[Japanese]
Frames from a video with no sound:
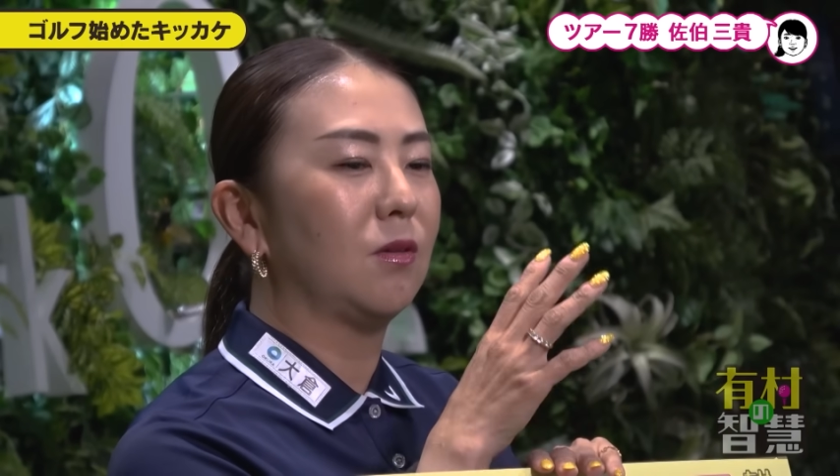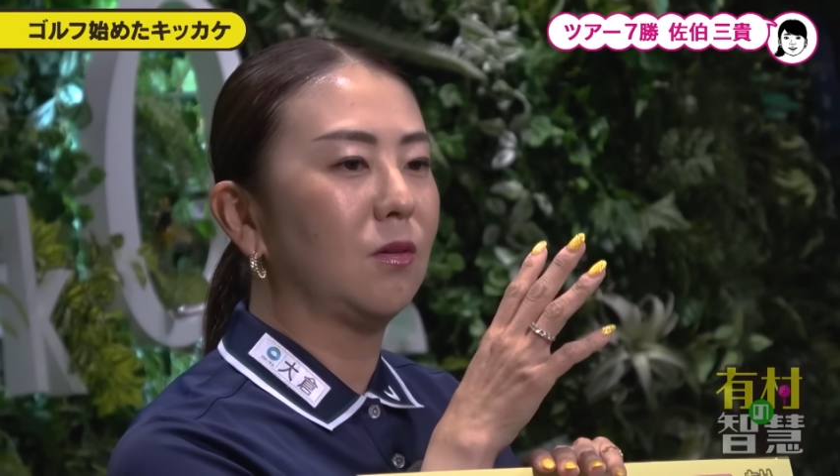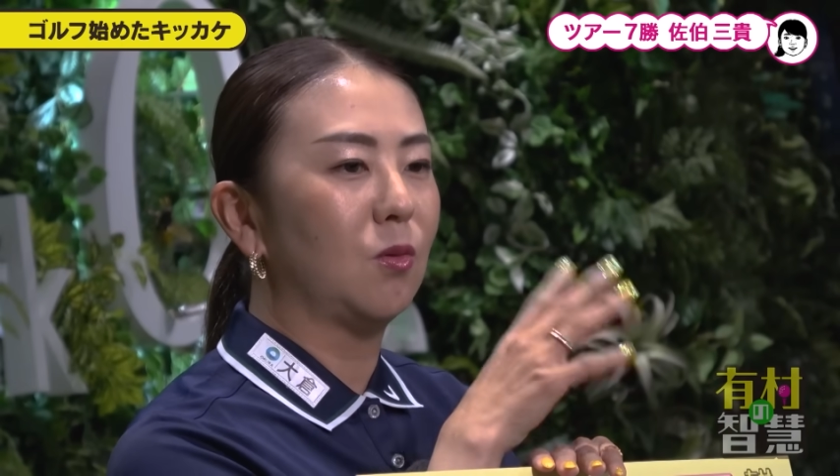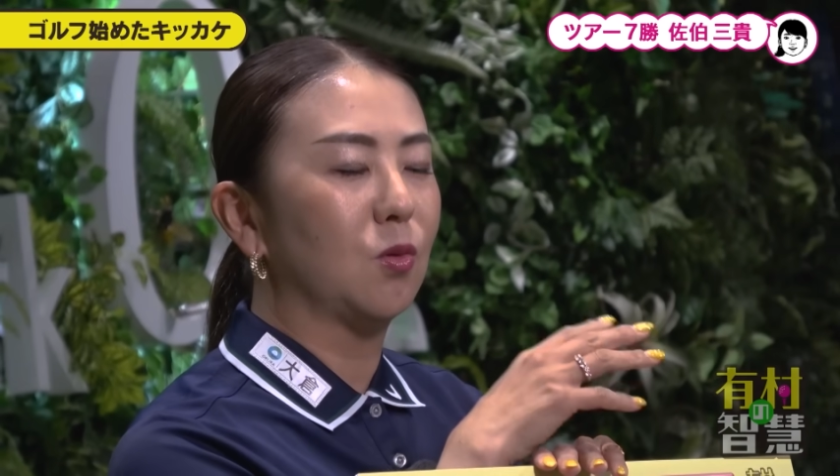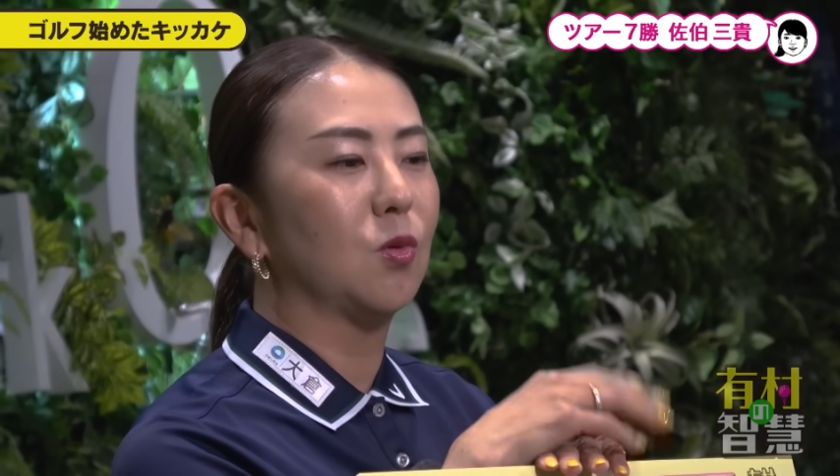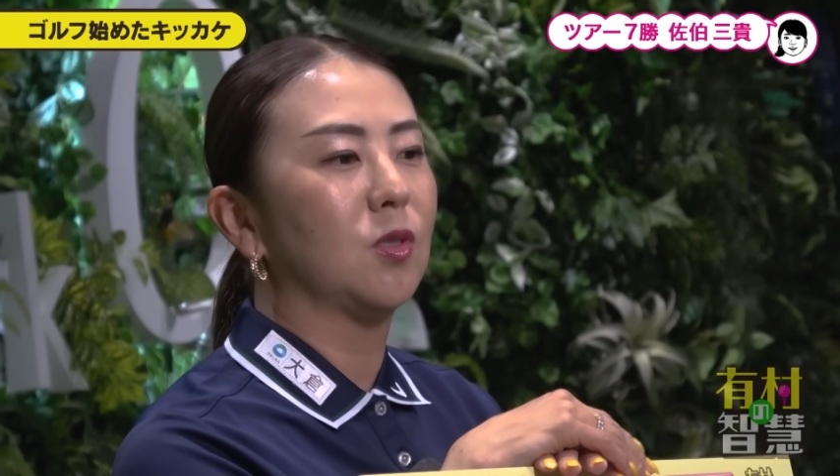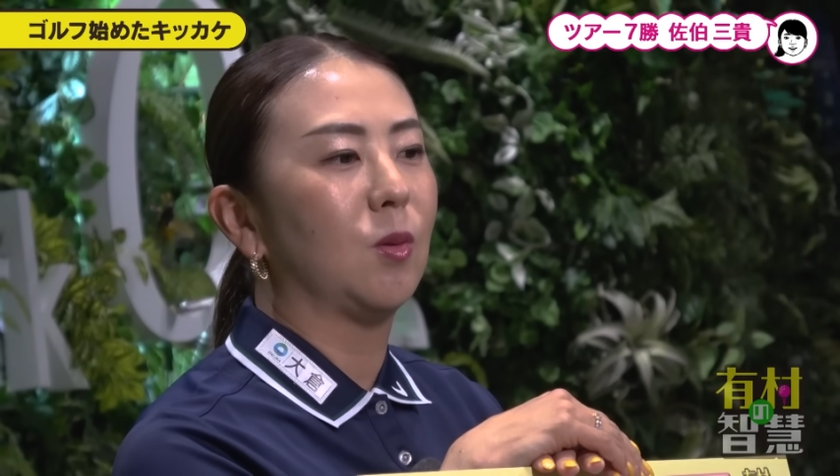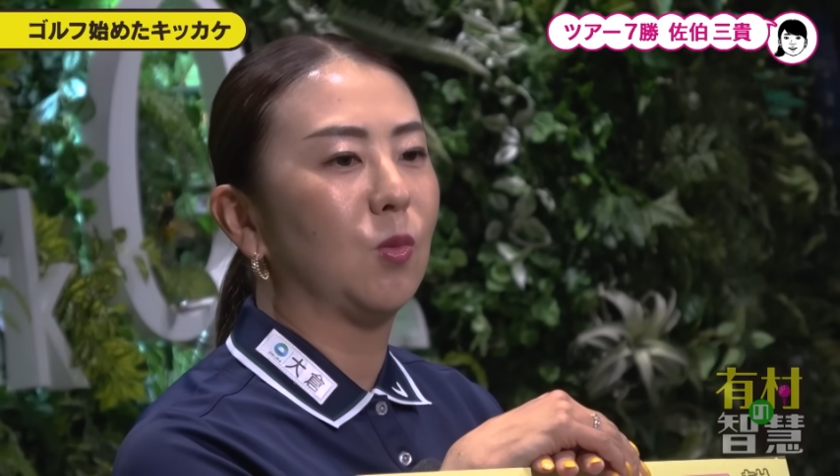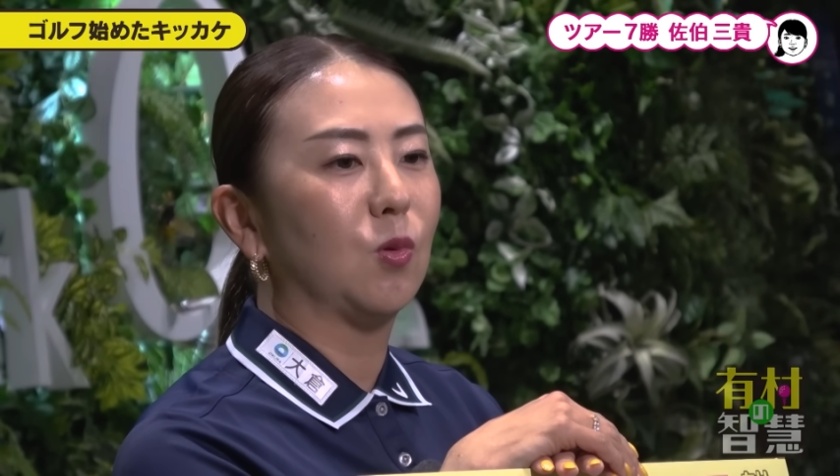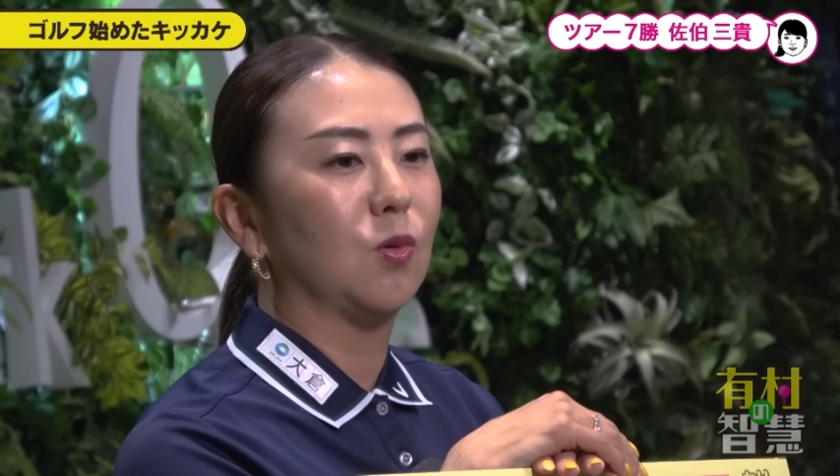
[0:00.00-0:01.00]
あお父
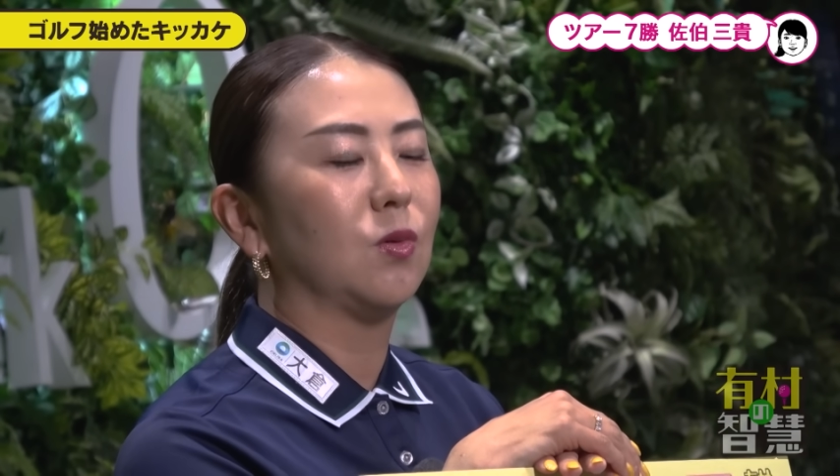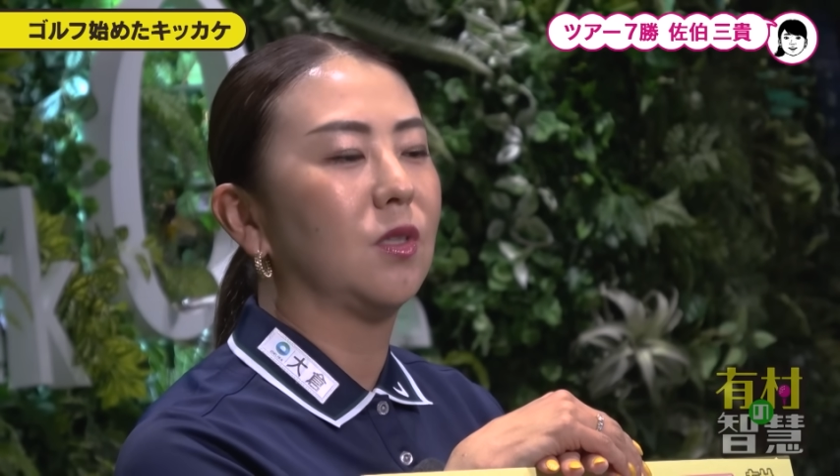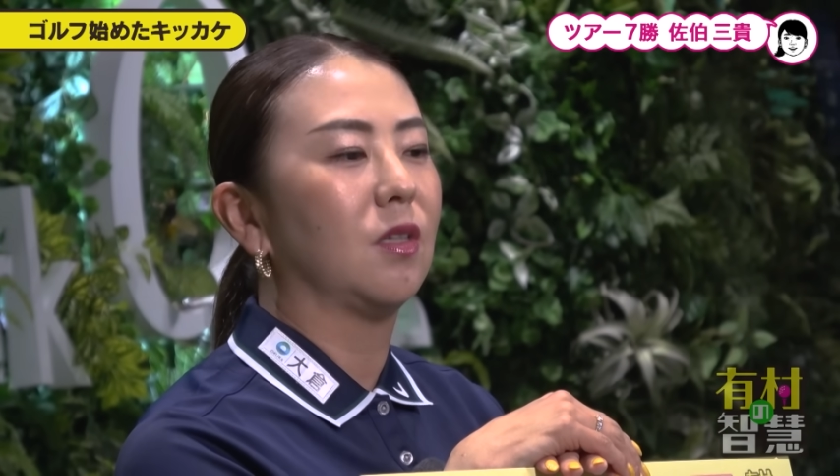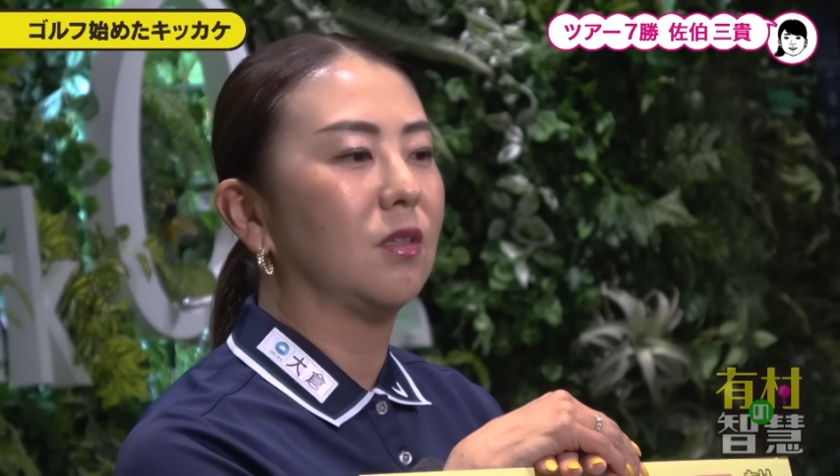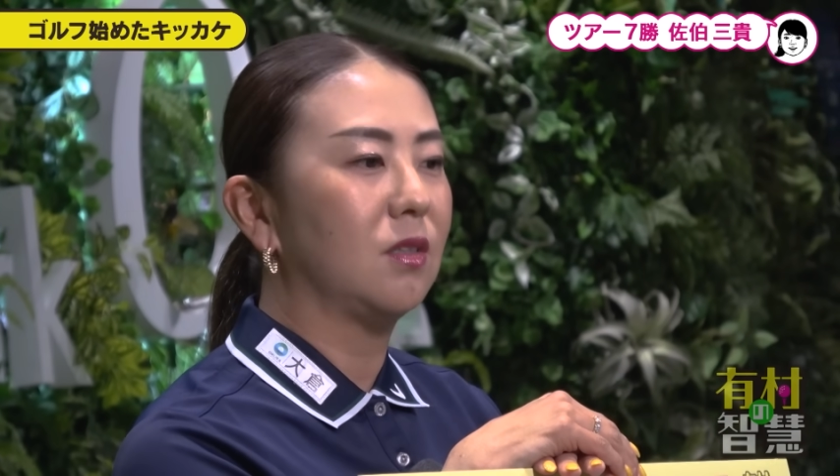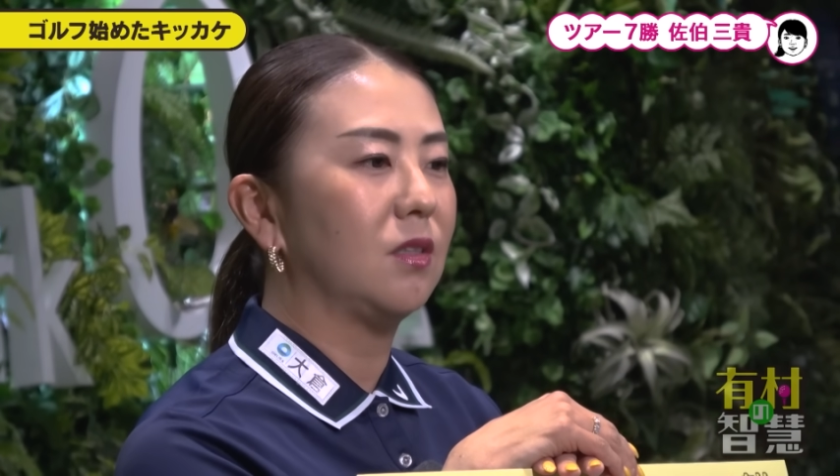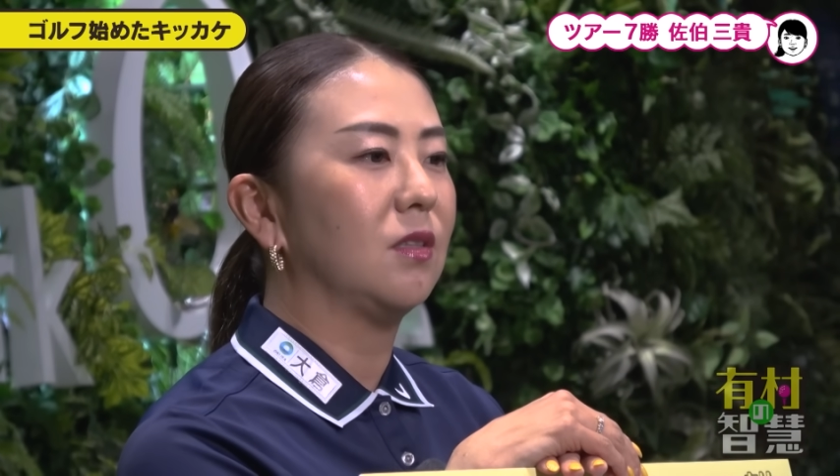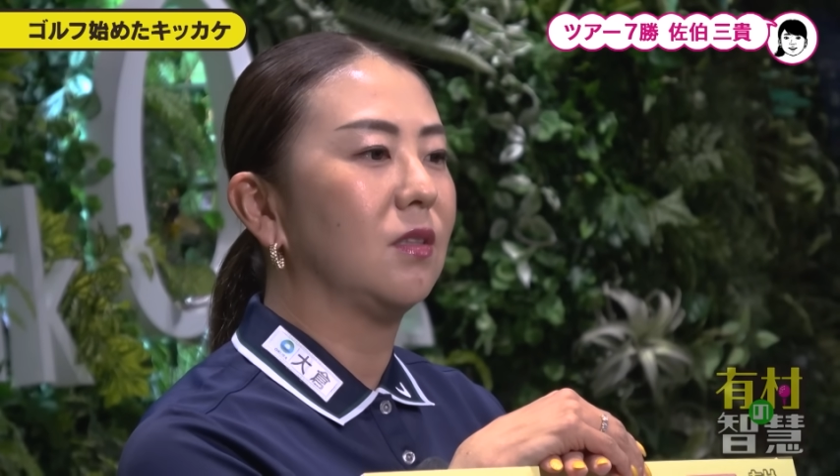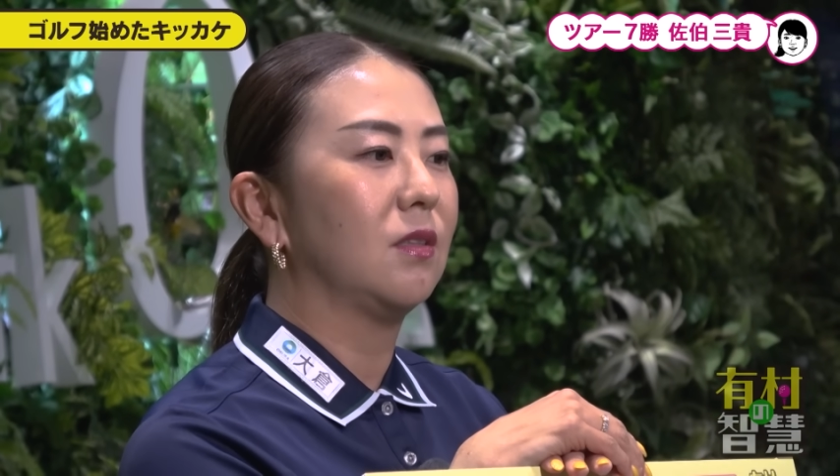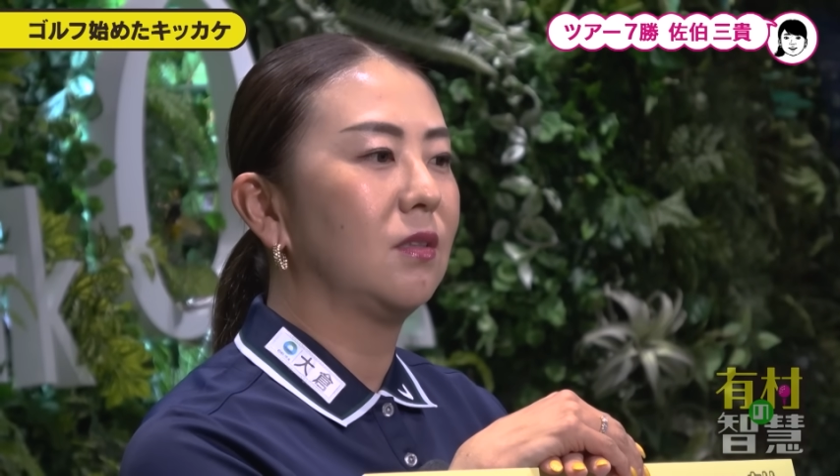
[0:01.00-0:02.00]
さんもゴルフしてた
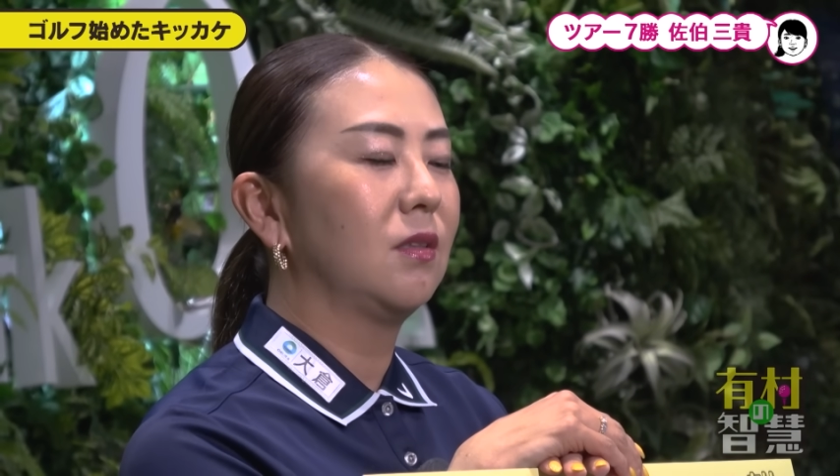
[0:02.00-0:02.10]
し、